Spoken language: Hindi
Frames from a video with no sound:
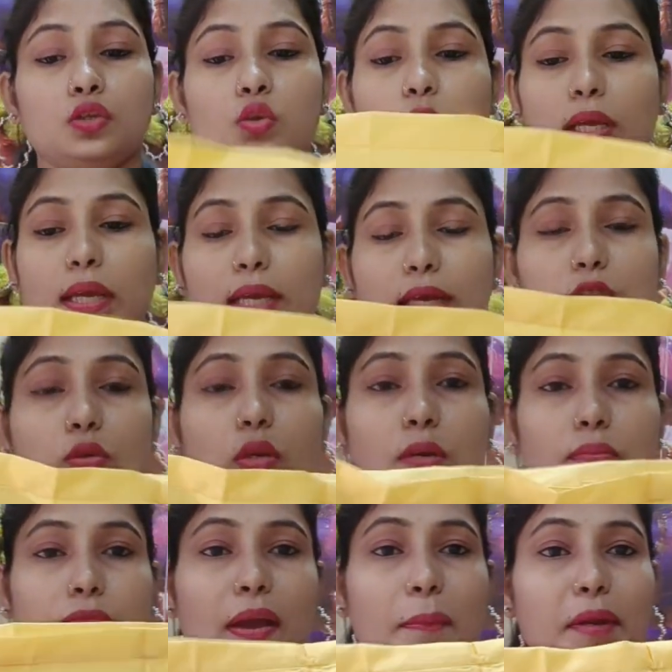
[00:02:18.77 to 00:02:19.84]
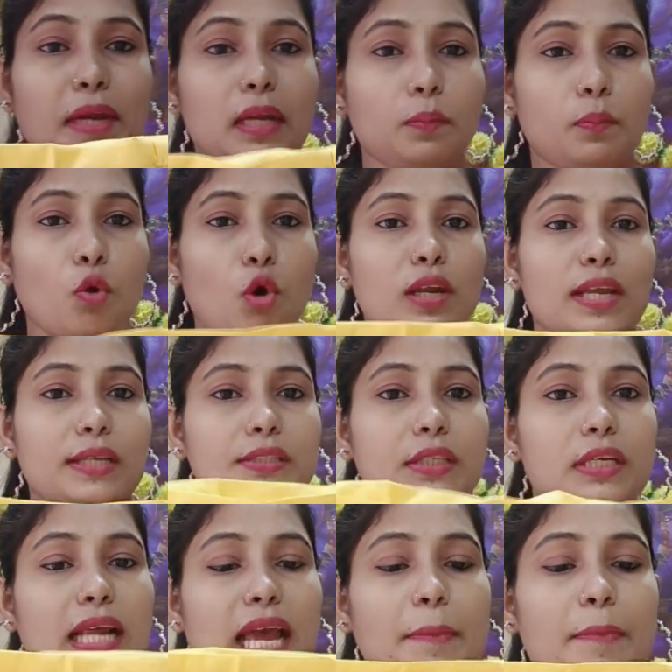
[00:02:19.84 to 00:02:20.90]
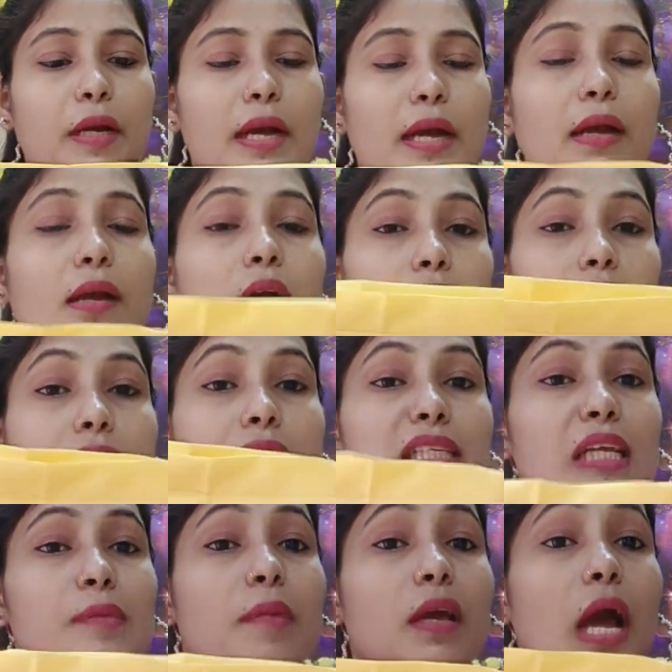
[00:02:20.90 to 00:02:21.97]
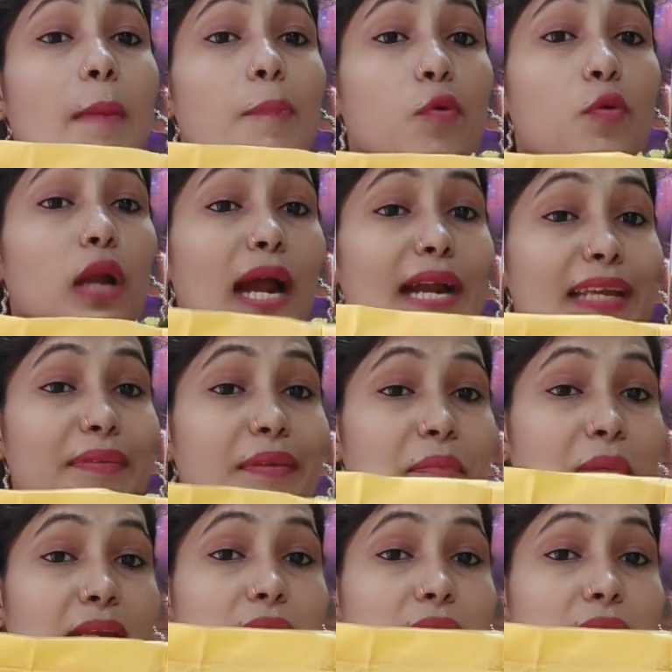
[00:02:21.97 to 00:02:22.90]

जो कि ये जो ना फैब्रिक है पोलिएस्टर टाइप का है इसके साथ में आपको नाड़ी भी